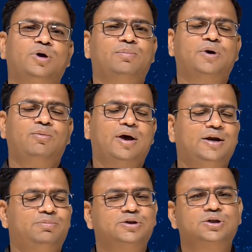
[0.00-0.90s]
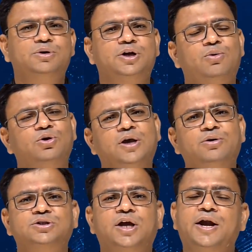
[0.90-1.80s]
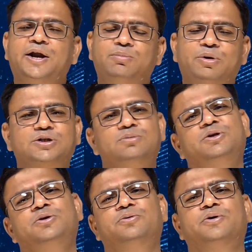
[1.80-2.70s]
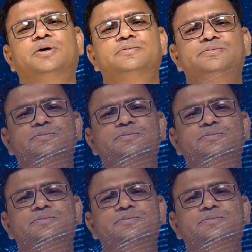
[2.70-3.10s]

में आपका वायरल इन्फेक्शन भी ठीक हो जाएगा और सेकेंड इन्फेक्शन भी नहीं होगा